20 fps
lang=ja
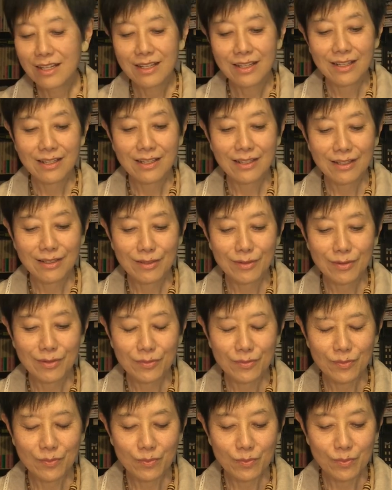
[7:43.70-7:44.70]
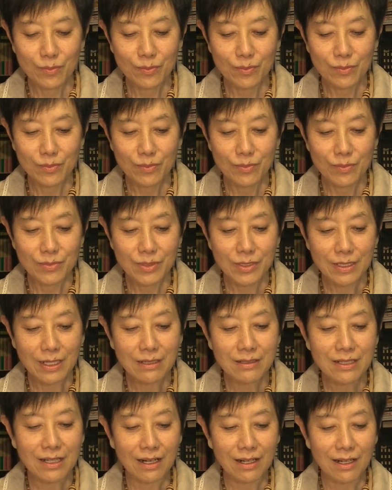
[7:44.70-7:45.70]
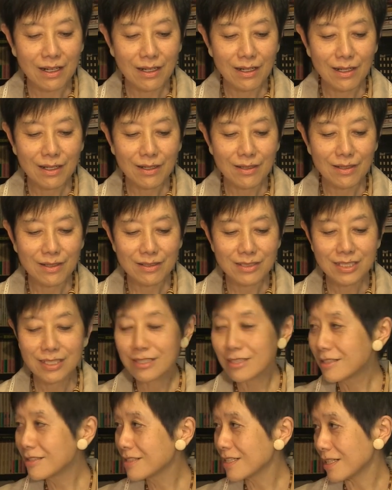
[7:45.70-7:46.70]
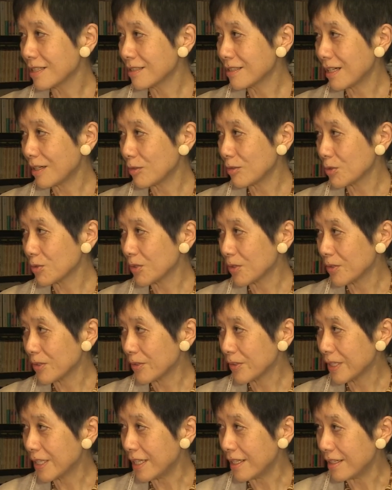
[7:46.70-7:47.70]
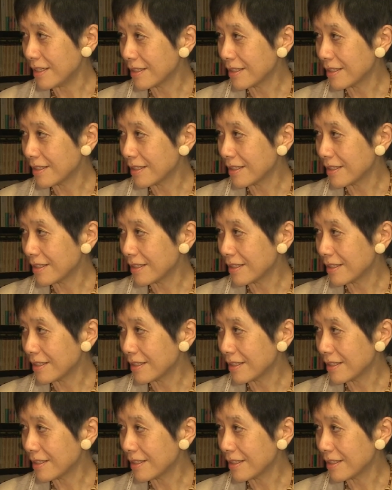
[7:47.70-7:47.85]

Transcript: えー、なんか新鮮な驚き